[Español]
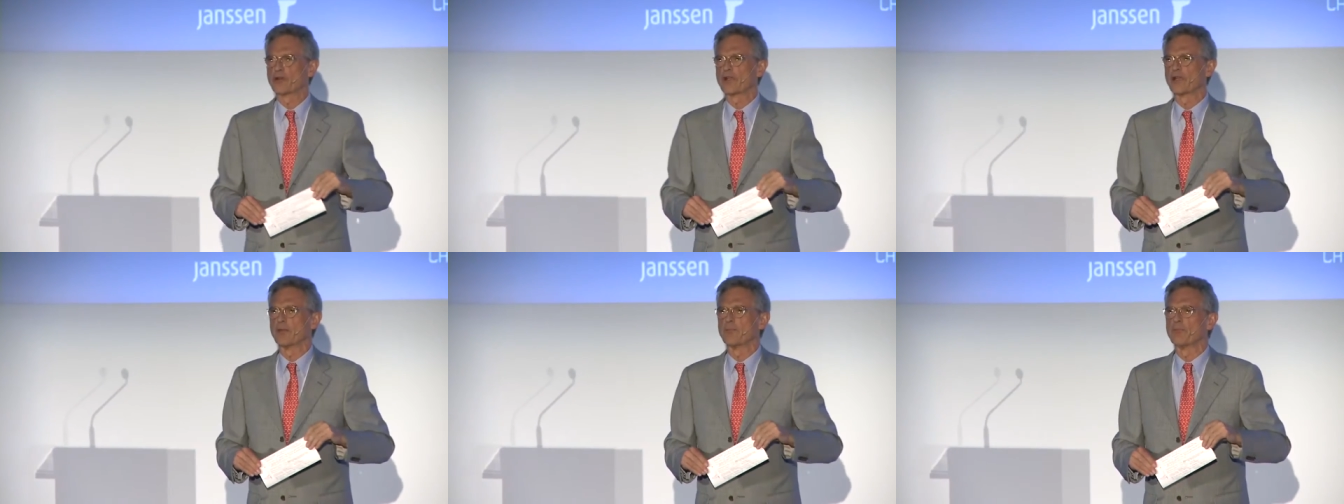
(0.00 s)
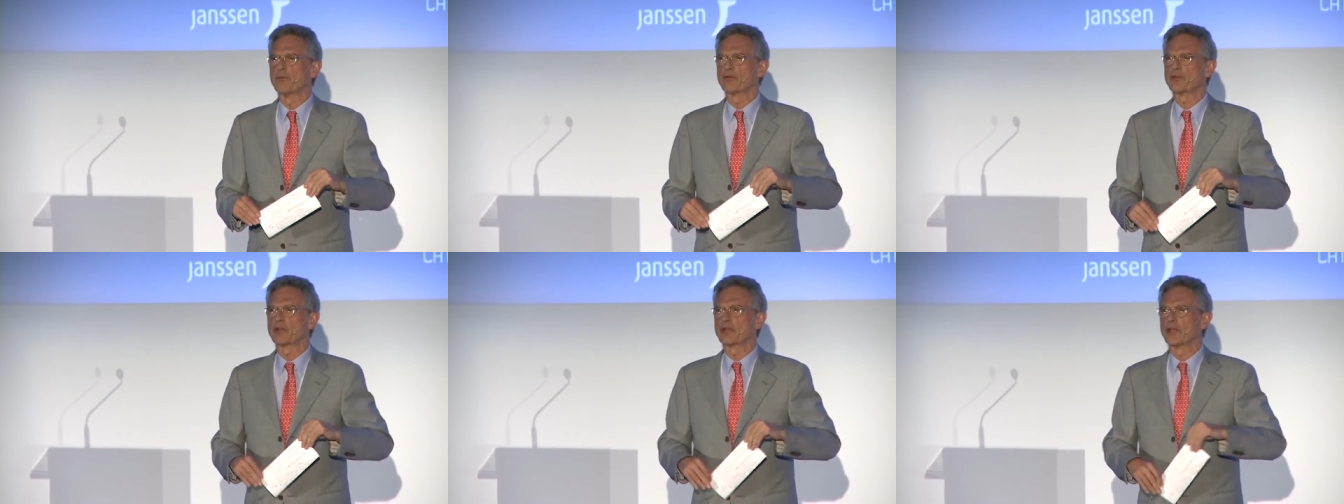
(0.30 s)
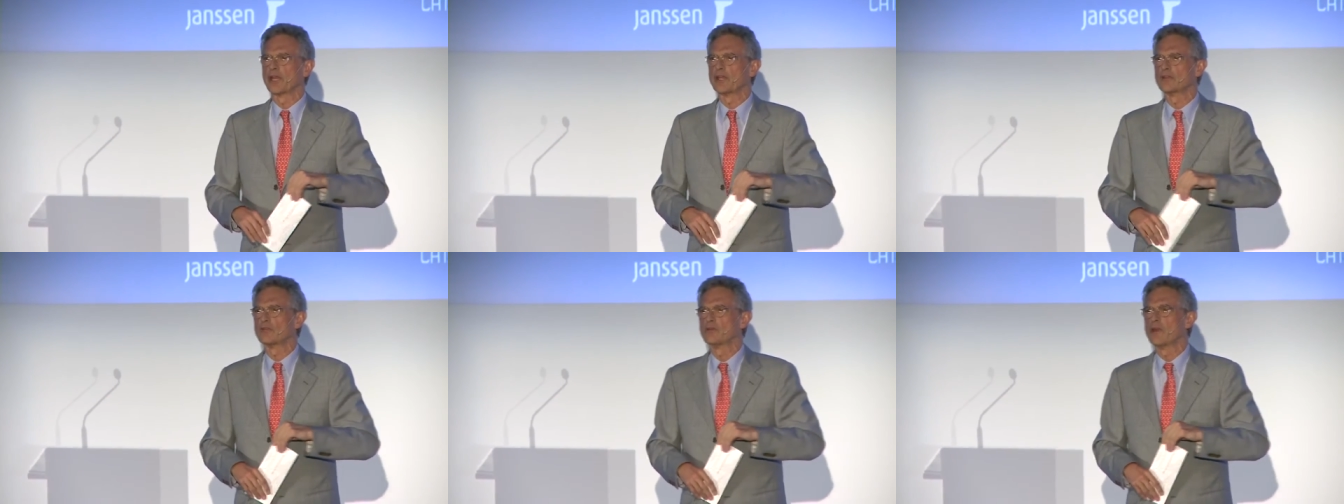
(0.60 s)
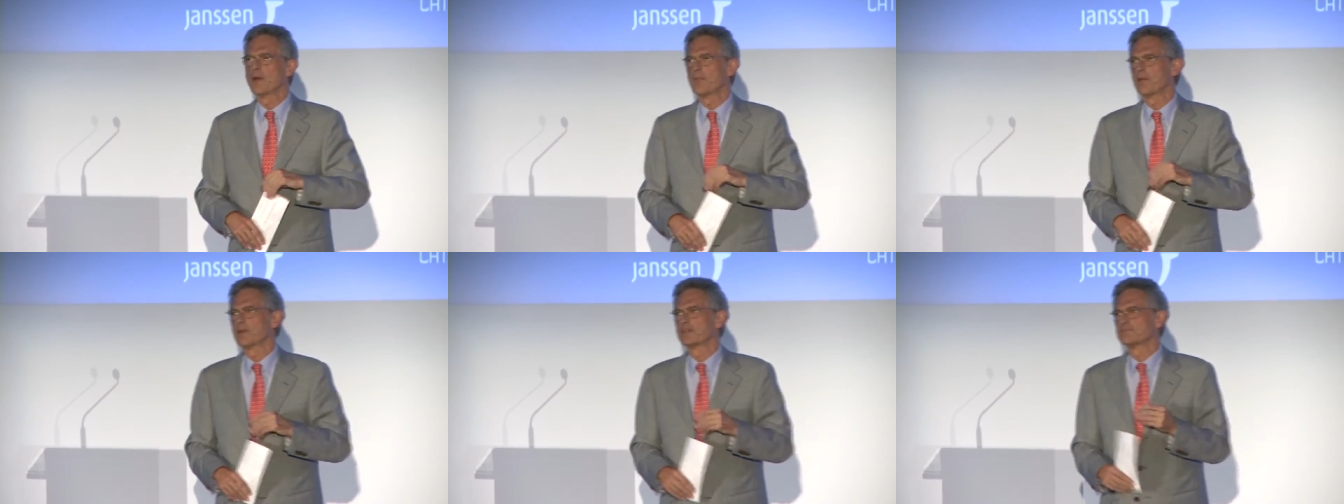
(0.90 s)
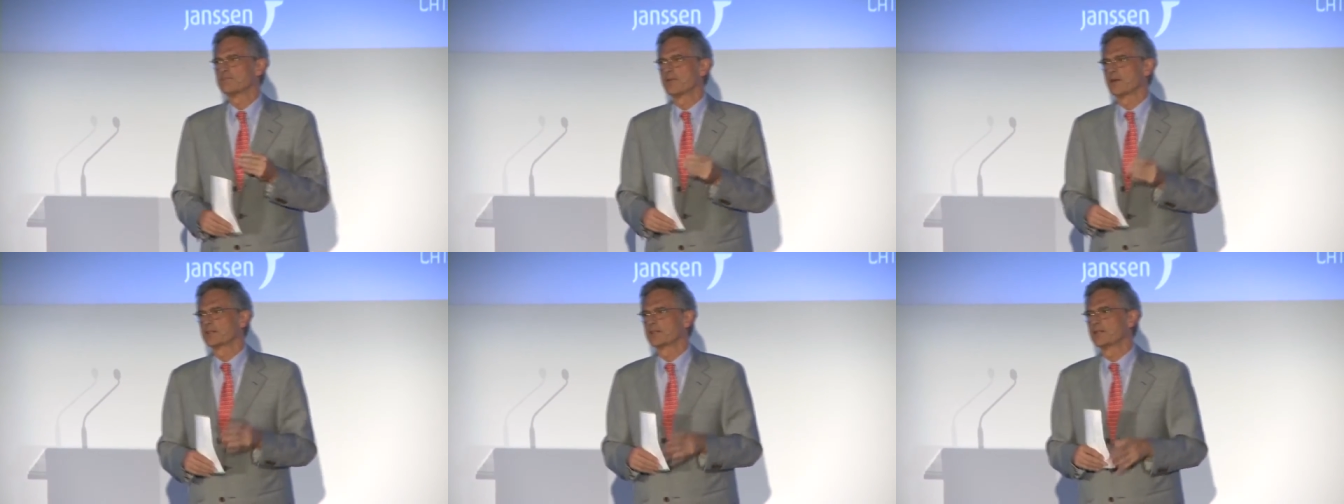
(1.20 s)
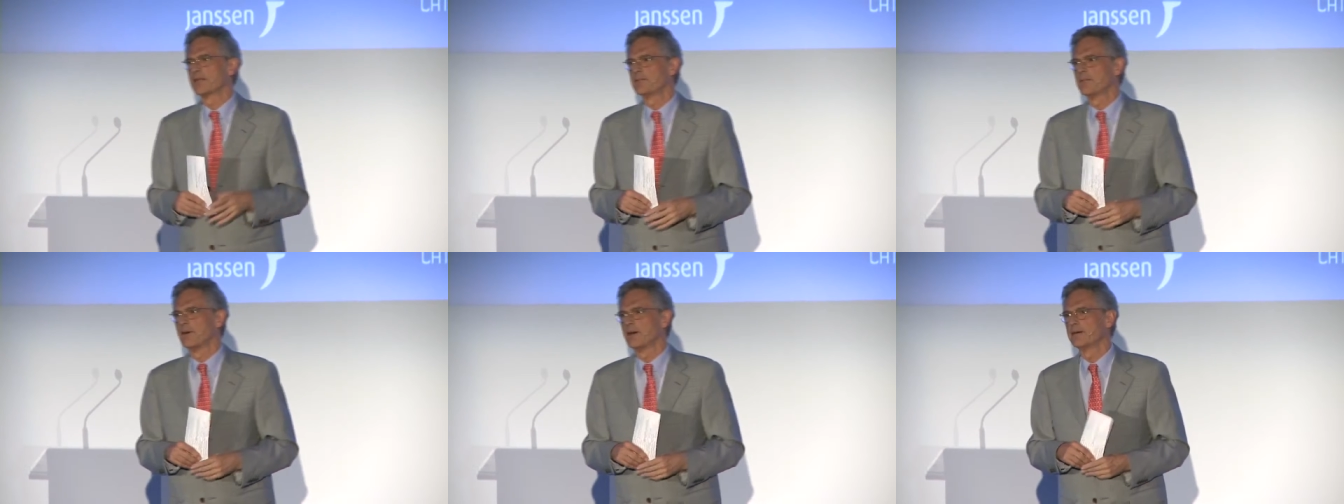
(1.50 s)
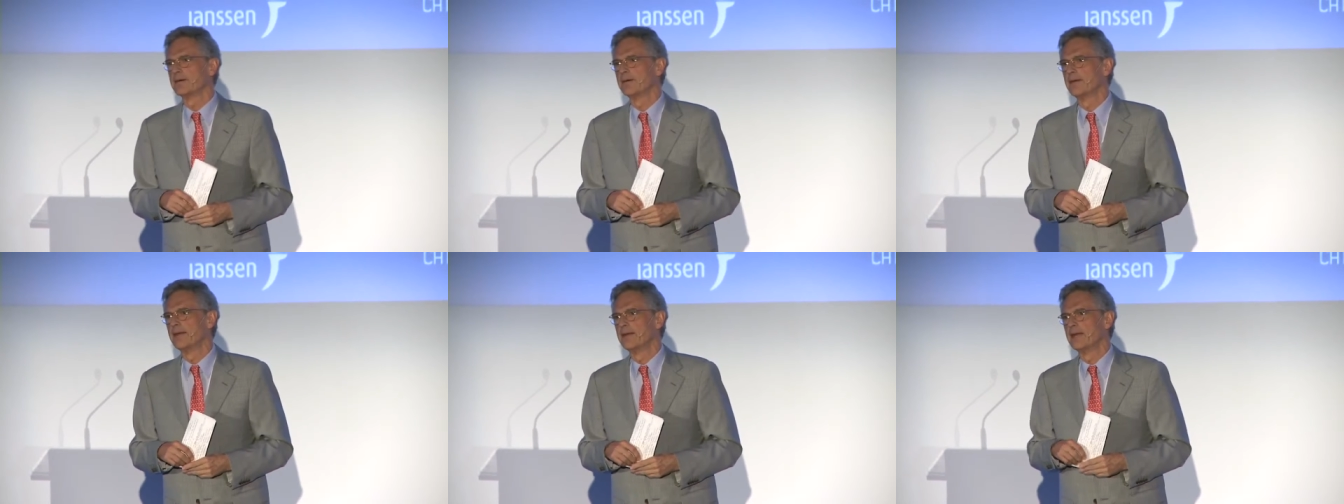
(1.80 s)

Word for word: porque, porque es una perspectiva,